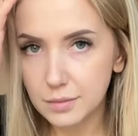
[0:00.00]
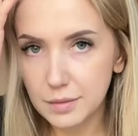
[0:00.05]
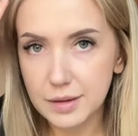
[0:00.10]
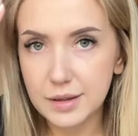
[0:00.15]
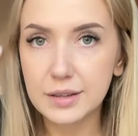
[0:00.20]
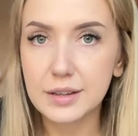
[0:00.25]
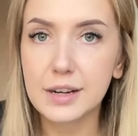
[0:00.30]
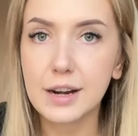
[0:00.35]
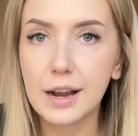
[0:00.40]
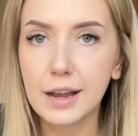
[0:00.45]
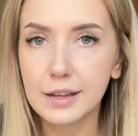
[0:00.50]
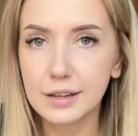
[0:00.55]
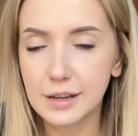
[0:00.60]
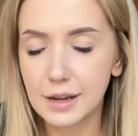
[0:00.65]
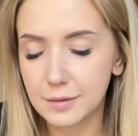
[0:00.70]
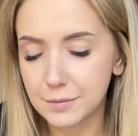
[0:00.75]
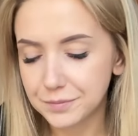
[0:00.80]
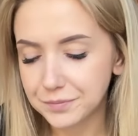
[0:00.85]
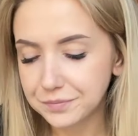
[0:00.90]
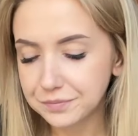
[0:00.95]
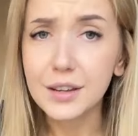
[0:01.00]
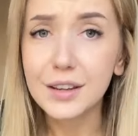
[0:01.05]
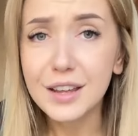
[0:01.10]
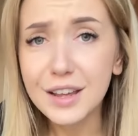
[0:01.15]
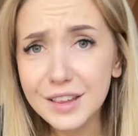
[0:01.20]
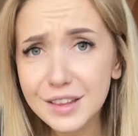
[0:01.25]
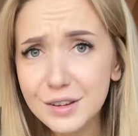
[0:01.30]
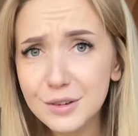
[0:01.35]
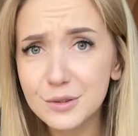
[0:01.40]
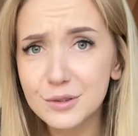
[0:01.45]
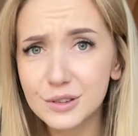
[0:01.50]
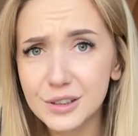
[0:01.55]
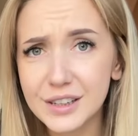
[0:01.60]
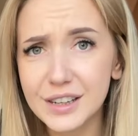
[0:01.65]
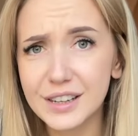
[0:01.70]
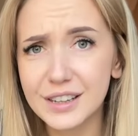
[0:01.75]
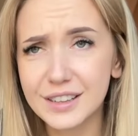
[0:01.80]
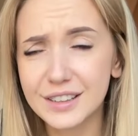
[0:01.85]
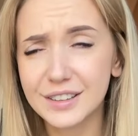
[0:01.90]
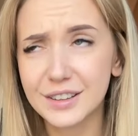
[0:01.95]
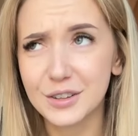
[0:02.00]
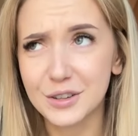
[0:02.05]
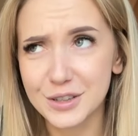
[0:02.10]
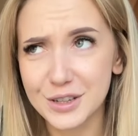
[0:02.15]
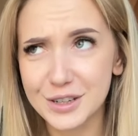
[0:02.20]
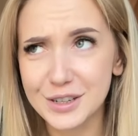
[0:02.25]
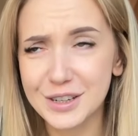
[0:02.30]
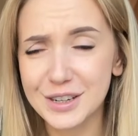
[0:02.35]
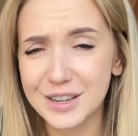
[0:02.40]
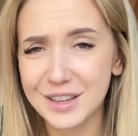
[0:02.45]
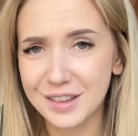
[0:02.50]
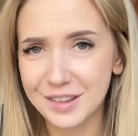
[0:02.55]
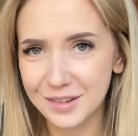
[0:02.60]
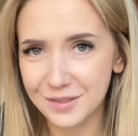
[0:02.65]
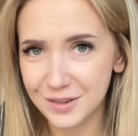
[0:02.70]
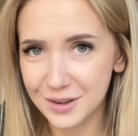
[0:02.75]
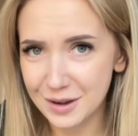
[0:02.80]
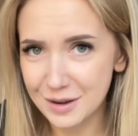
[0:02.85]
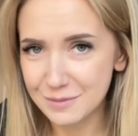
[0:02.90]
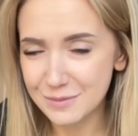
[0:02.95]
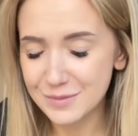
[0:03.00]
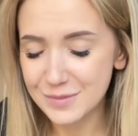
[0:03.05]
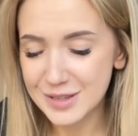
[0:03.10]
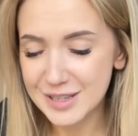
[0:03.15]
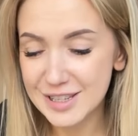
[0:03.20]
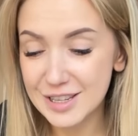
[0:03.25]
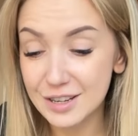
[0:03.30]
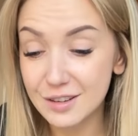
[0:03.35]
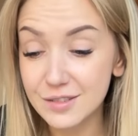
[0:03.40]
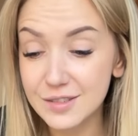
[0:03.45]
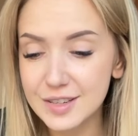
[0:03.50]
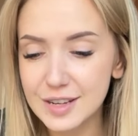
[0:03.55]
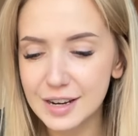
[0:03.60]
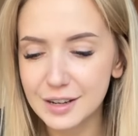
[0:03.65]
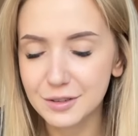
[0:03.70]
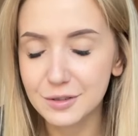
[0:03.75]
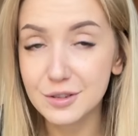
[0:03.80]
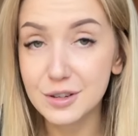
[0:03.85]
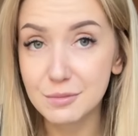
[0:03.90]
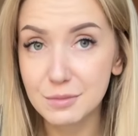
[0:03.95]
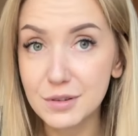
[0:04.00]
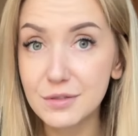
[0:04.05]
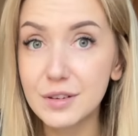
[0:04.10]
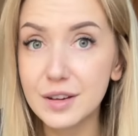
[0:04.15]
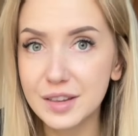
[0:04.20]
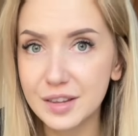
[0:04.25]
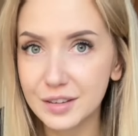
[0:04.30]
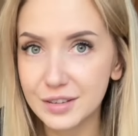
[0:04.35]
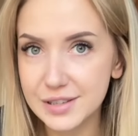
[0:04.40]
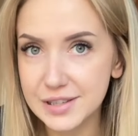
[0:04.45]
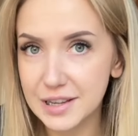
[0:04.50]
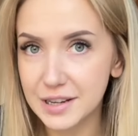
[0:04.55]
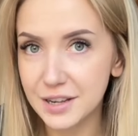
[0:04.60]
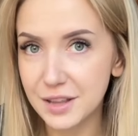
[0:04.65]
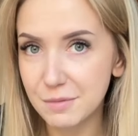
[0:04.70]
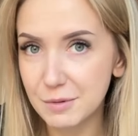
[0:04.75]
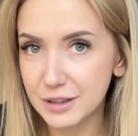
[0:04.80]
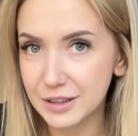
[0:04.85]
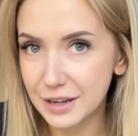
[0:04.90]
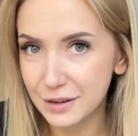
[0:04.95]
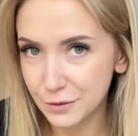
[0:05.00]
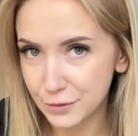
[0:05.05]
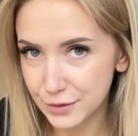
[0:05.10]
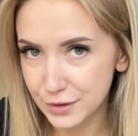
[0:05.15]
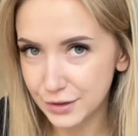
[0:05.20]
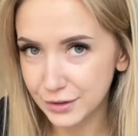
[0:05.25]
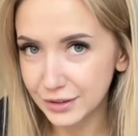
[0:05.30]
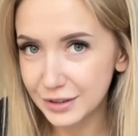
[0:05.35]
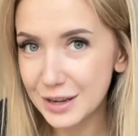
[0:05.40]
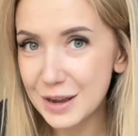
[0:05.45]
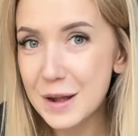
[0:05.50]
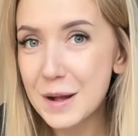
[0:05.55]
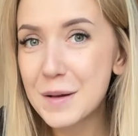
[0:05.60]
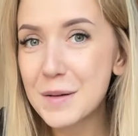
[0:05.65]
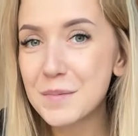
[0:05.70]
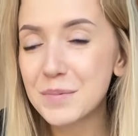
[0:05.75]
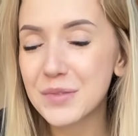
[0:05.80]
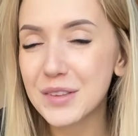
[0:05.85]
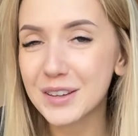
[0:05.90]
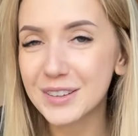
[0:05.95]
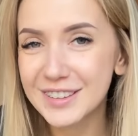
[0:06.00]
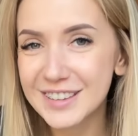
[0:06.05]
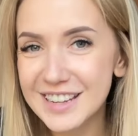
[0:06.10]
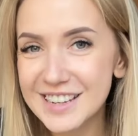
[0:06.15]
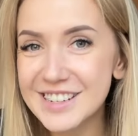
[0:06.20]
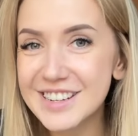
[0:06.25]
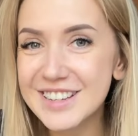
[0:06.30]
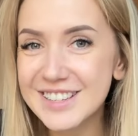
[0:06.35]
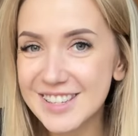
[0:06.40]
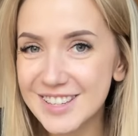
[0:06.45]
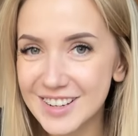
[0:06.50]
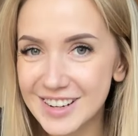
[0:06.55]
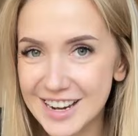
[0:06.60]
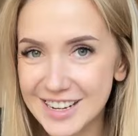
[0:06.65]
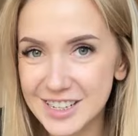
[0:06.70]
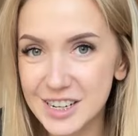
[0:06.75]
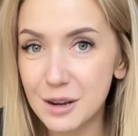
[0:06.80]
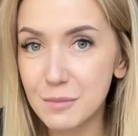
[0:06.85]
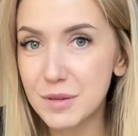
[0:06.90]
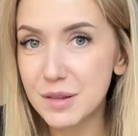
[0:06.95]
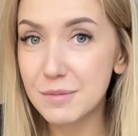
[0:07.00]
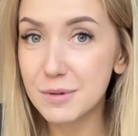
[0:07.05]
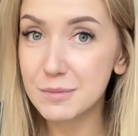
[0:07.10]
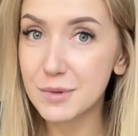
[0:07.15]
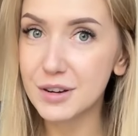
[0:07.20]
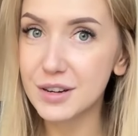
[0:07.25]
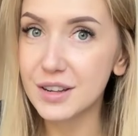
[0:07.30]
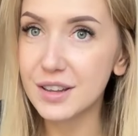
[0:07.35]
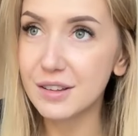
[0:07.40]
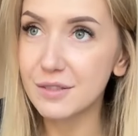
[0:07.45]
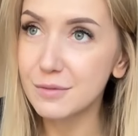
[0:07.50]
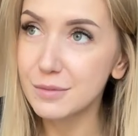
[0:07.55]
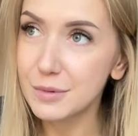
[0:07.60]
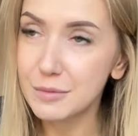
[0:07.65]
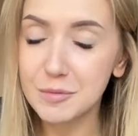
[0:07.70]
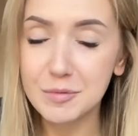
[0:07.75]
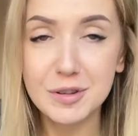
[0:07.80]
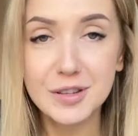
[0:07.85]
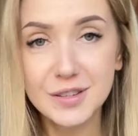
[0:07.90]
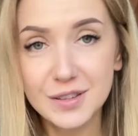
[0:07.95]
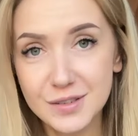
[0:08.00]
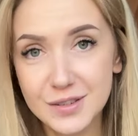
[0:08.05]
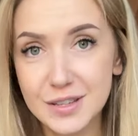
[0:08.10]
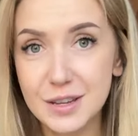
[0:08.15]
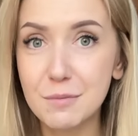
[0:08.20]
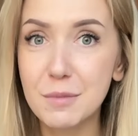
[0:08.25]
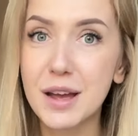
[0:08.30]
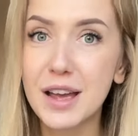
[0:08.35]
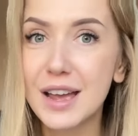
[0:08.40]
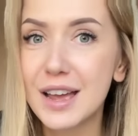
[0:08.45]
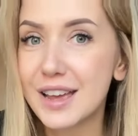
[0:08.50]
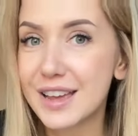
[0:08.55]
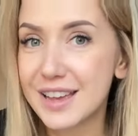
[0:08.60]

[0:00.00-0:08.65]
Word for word: to będzie tragedia. No i ja się ogólnie troszeczkę zdziwiłam z tego względu, że my właśnie dostaliśmy ten front od naszych stolarzy, abyśmy mogli się po prostu z nim